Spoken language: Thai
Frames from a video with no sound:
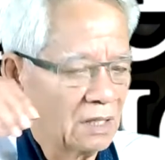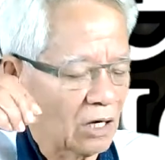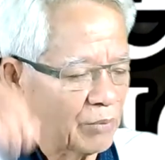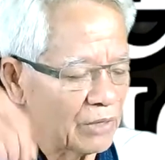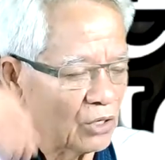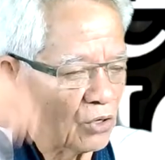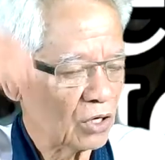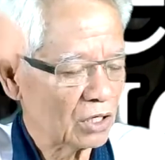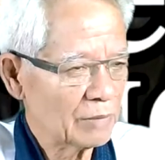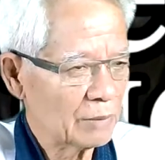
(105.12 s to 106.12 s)
เขาไปนอน
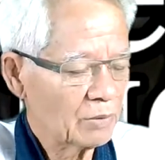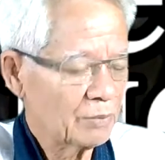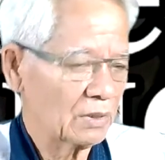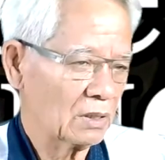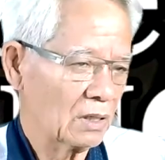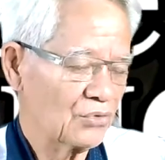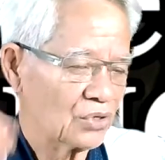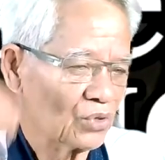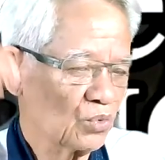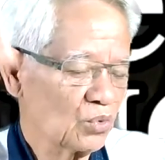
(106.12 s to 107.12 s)
เขาไปปุ๊บเขาจะ
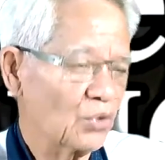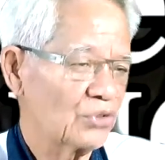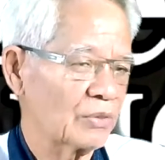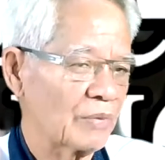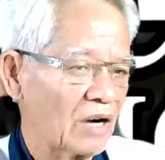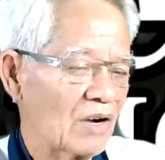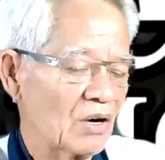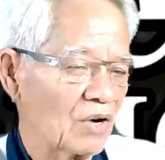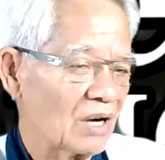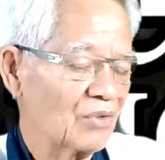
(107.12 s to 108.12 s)
รู้โดยสภาวะ
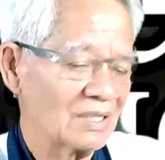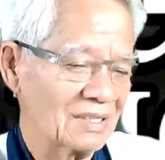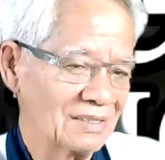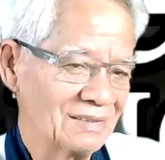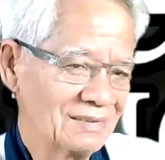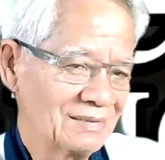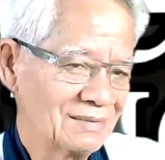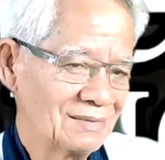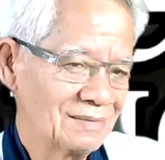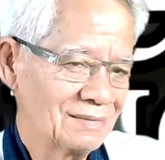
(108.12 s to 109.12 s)
ของเขาเลย
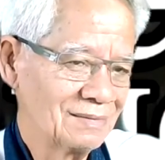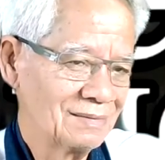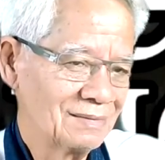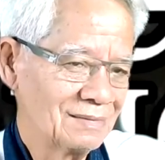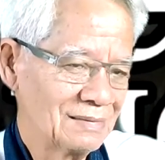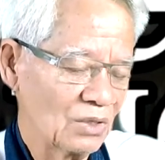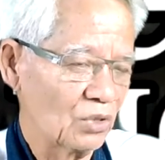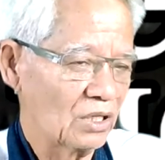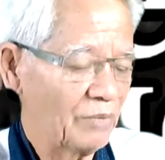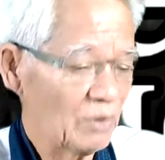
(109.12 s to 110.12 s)
ค
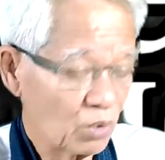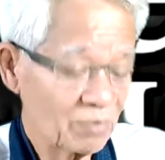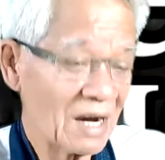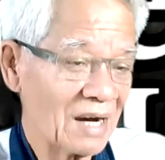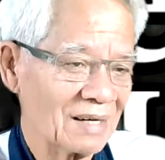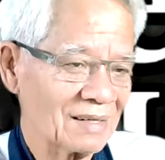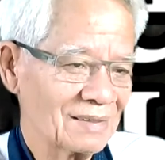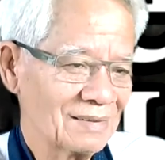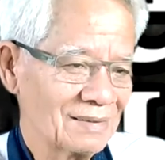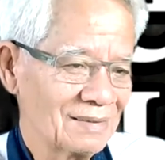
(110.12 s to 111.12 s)
นที่มีบุญมาก
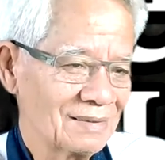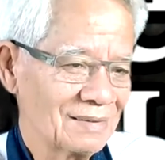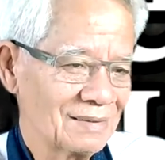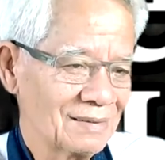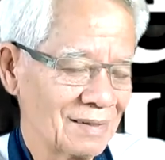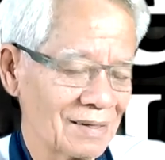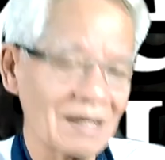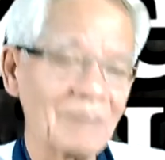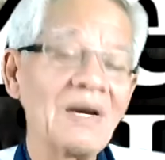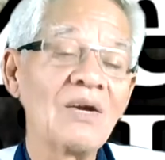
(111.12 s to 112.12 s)

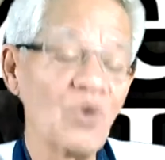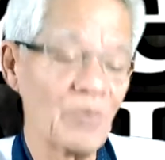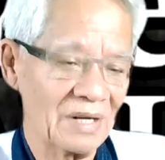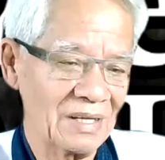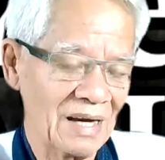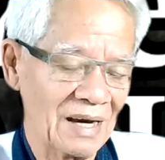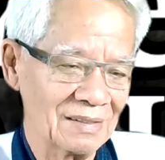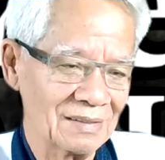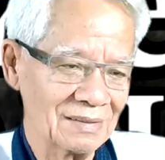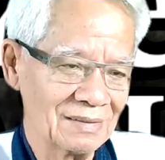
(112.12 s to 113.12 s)
รับได้โดยปริยาย
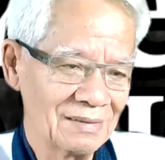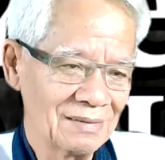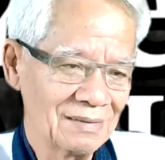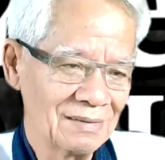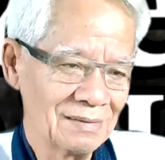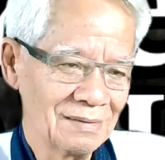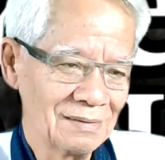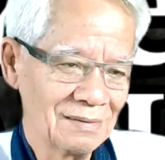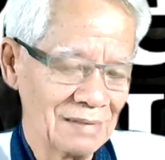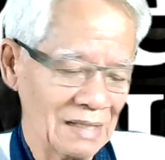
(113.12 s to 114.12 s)
เลย
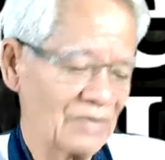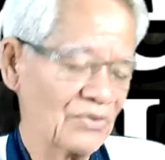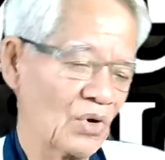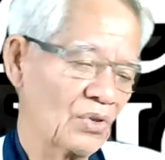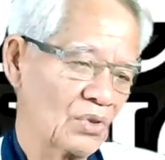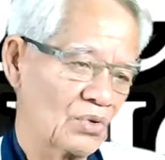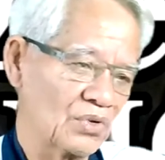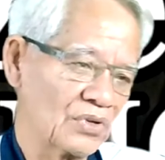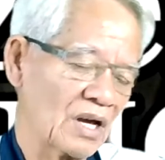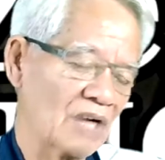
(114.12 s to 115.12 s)
นะทวนส่
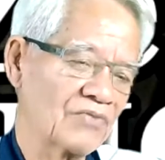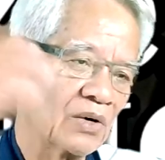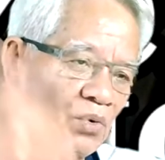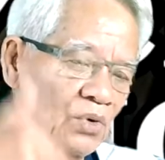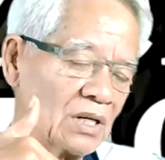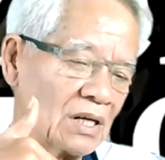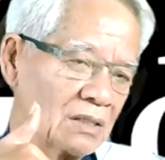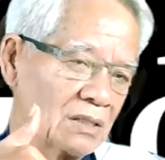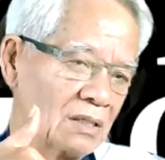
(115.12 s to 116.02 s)
วนทางฝั่งคุณนั้น